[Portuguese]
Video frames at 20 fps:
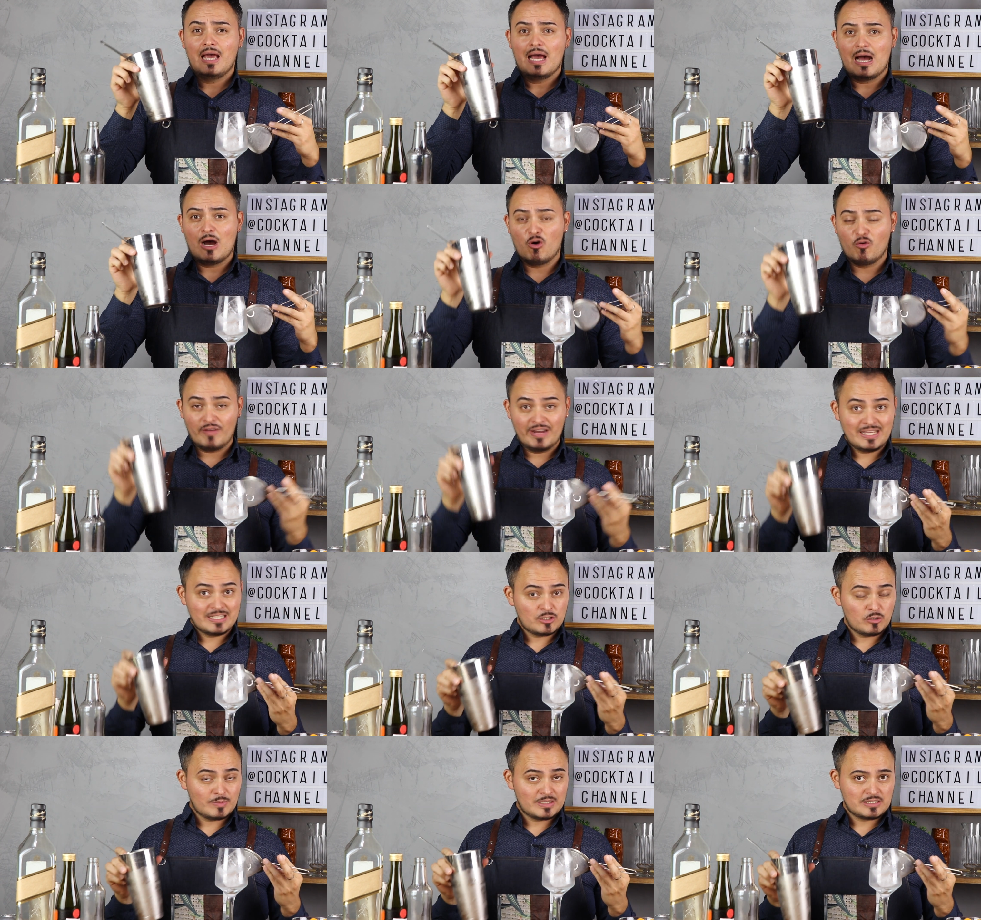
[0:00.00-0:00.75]
A
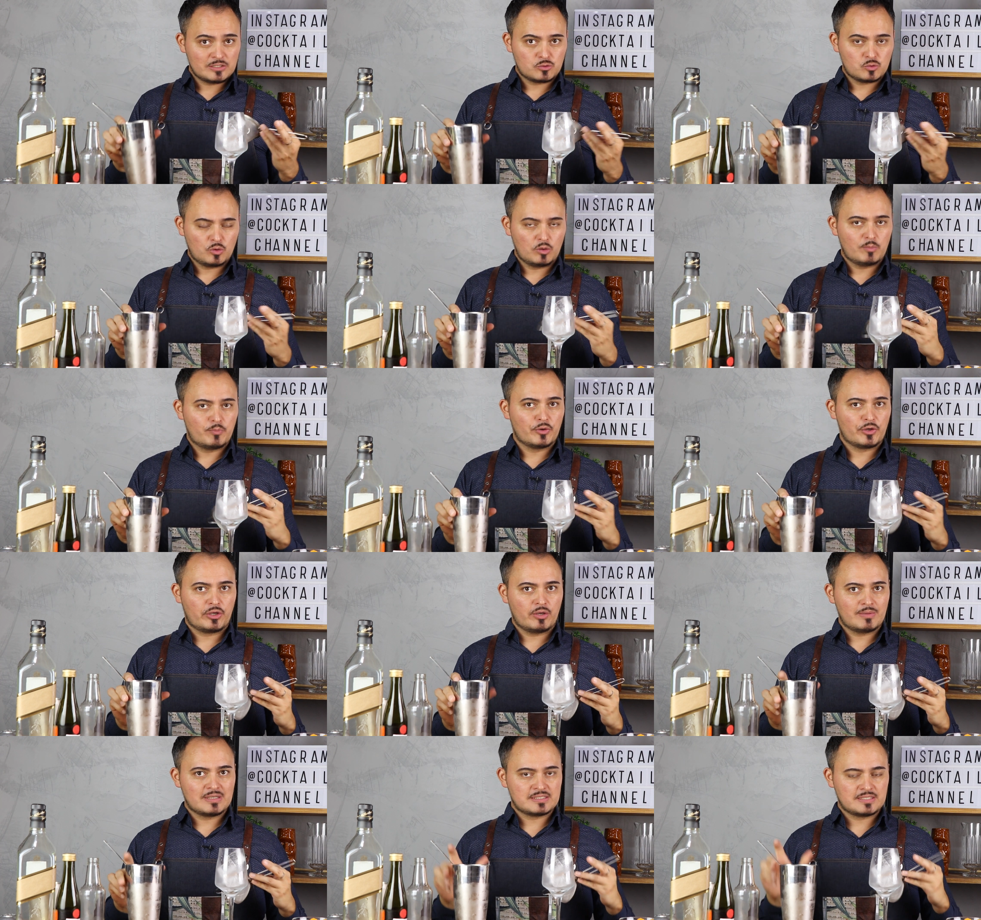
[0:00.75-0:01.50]
uvaia tem uma textura um
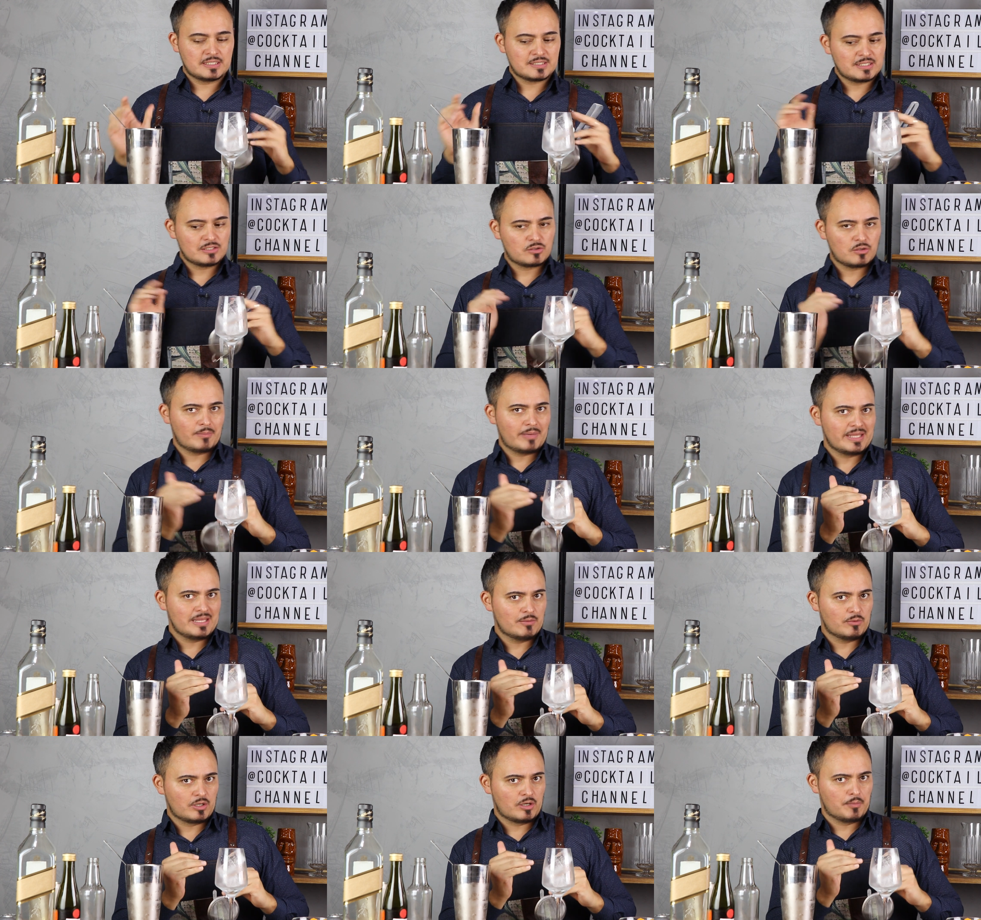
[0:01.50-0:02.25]
pouquinho mais densa, então vai
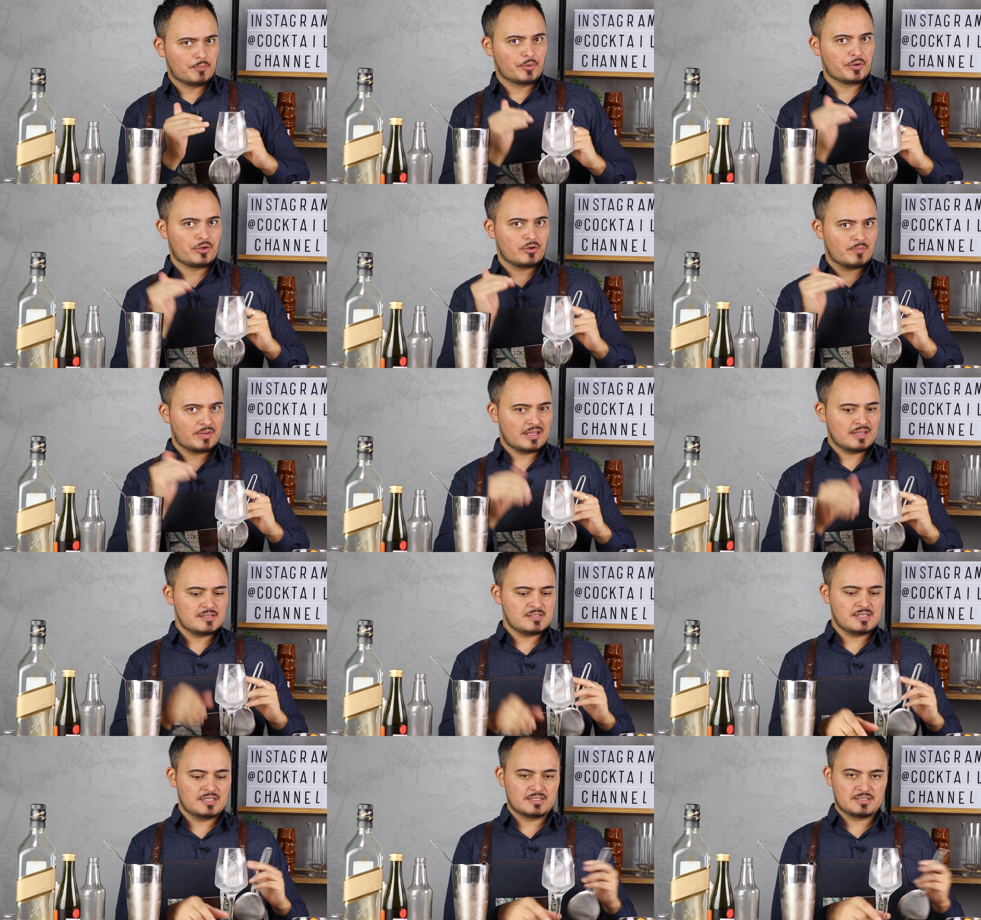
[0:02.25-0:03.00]
demorar um pouquinho para
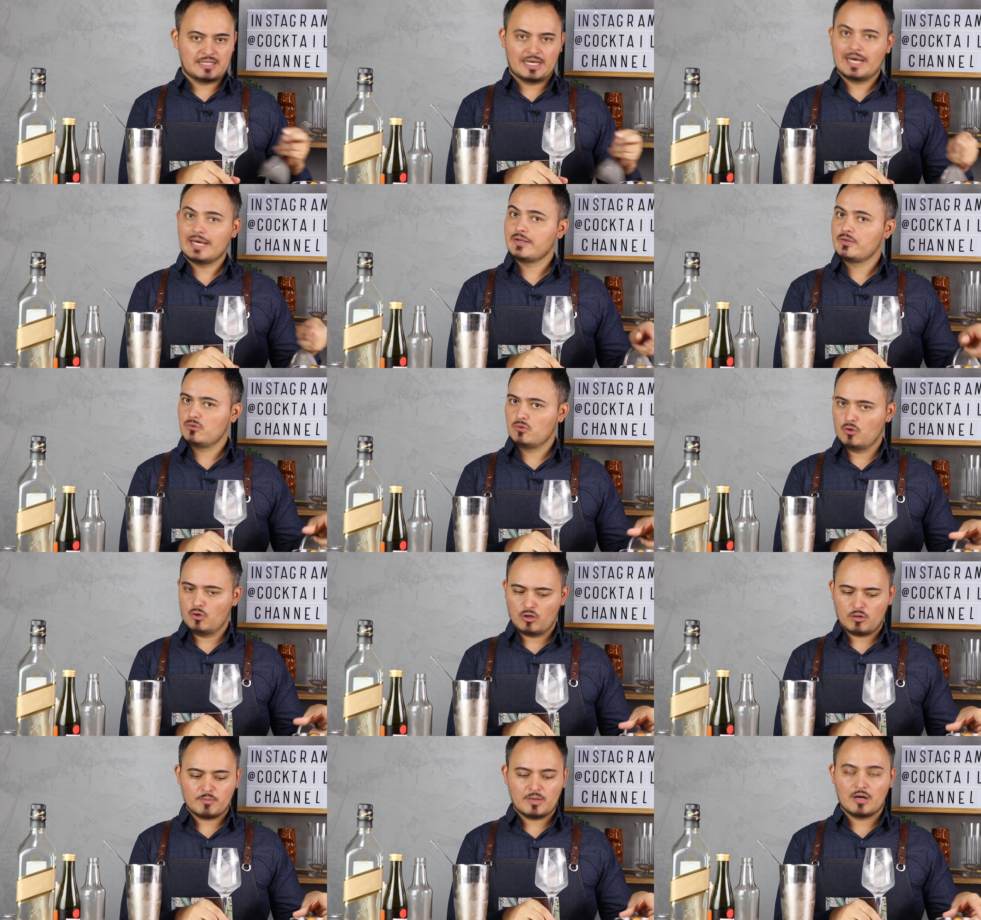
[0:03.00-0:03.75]
descer, tá?
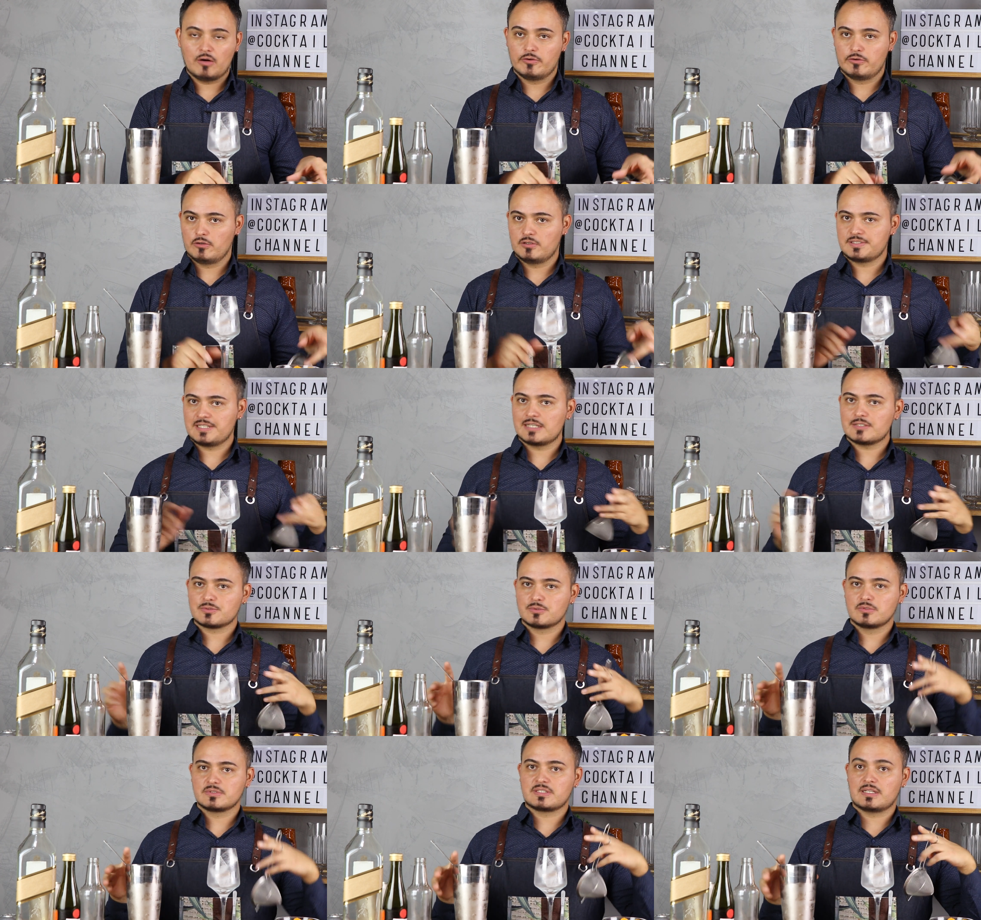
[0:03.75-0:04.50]
Normal, não se
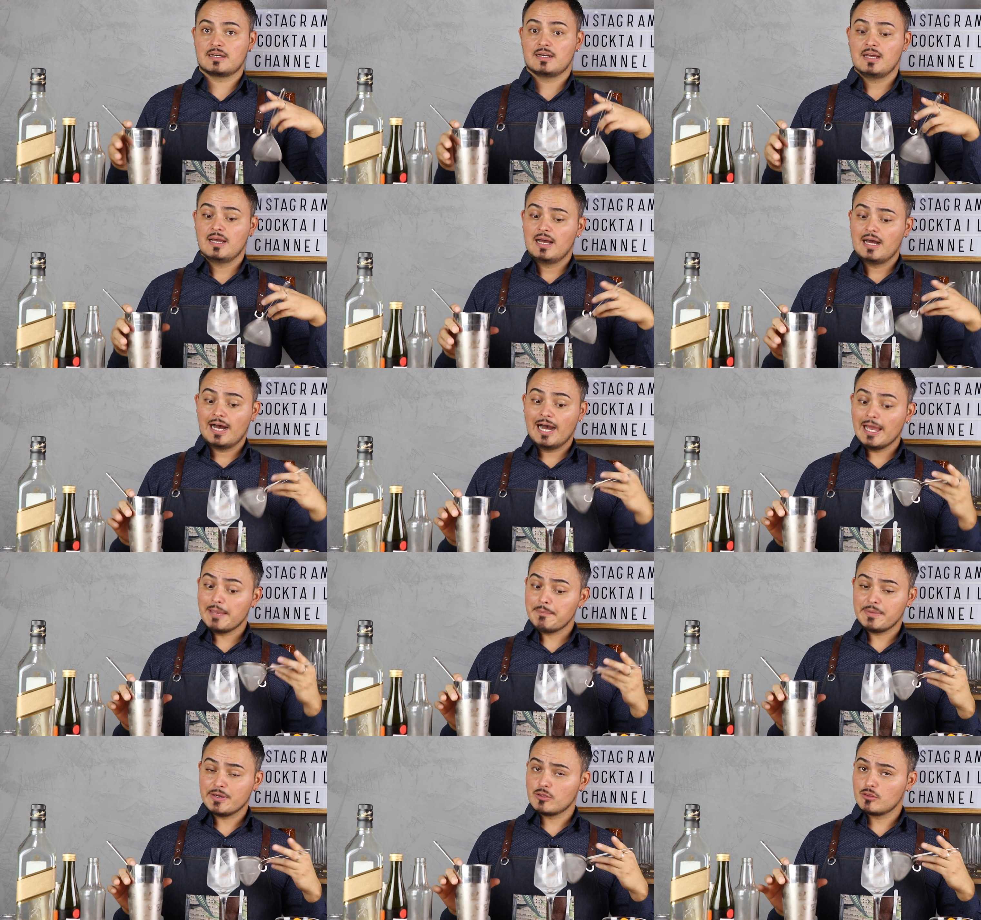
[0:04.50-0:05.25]
assusta.
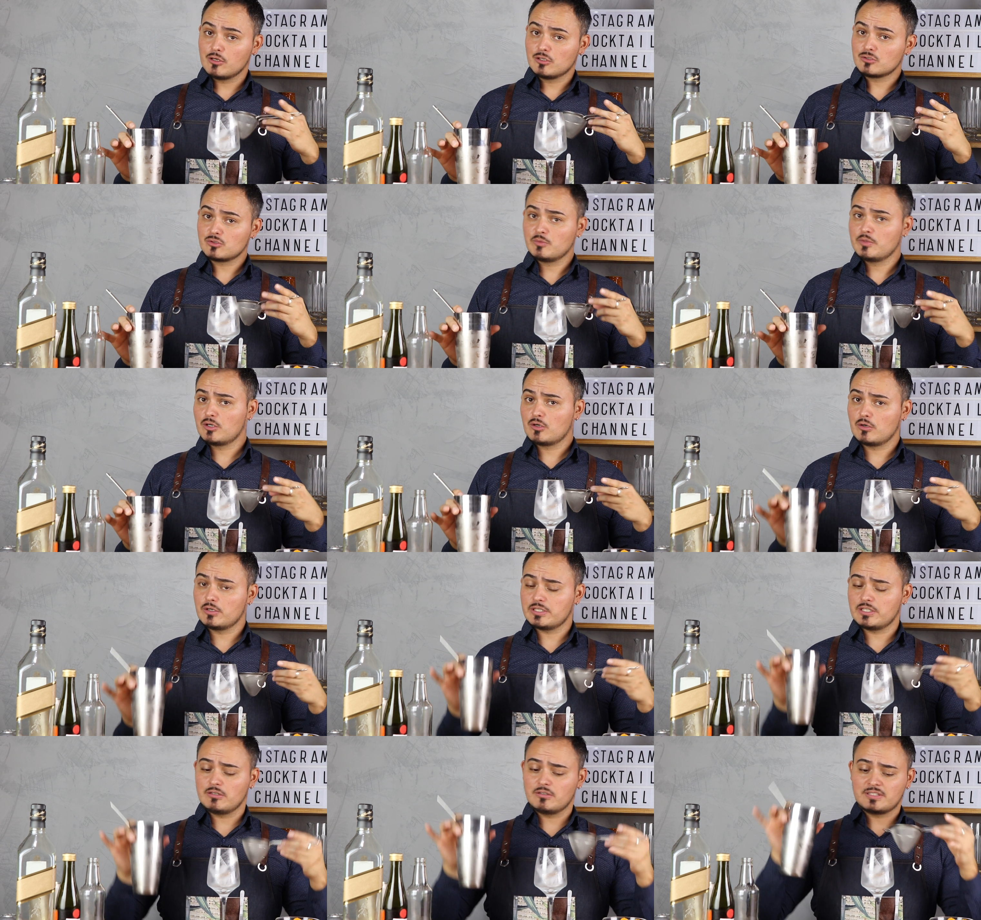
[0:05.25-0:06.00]
Ai meu Deus, o meu
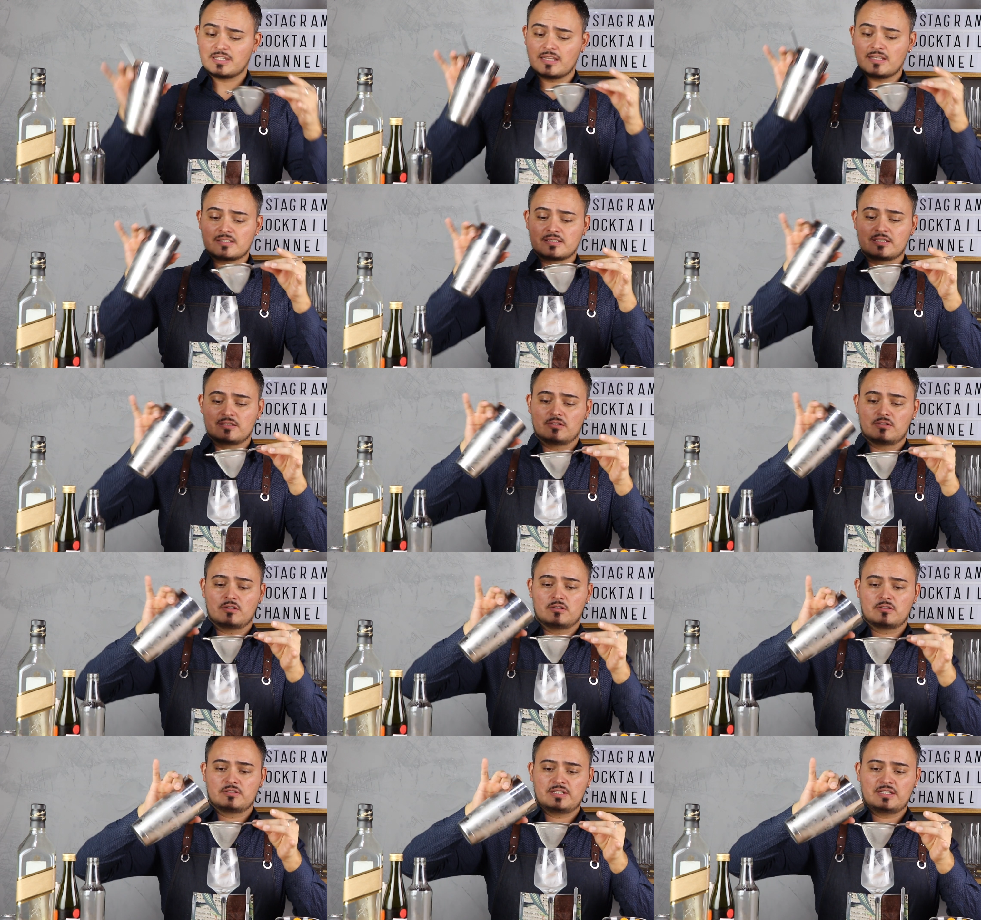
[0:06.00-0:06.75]
coquetel não está descendo.
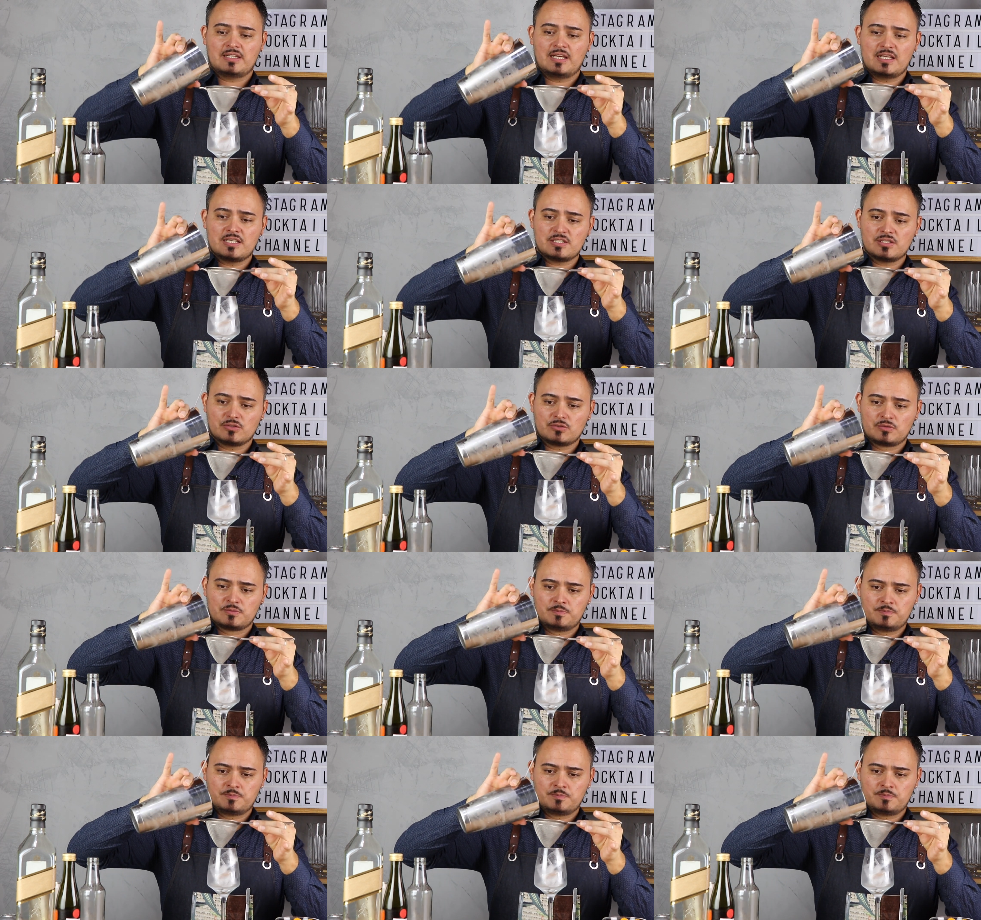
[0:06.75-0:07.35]
Não, não tem nada disso.